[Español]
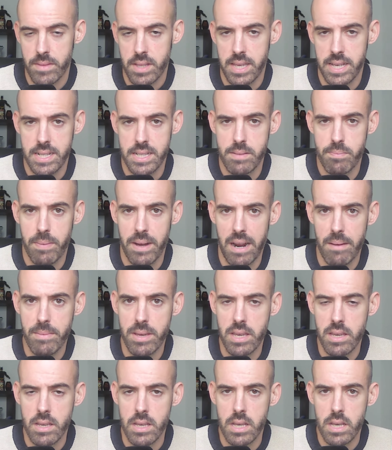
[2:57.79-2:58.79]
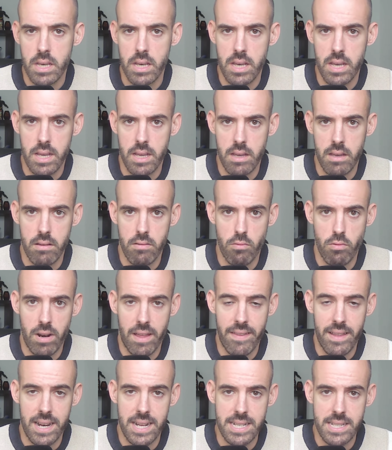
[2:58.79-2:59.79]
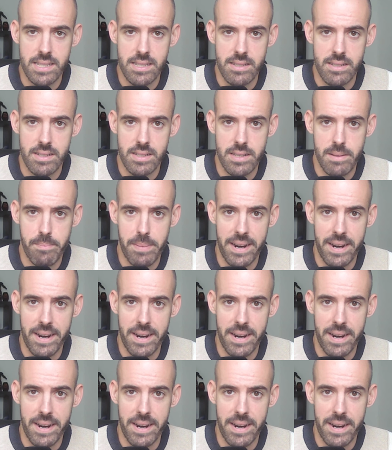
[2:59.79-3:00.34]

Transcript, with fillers: que es para mí eh, una de las eh,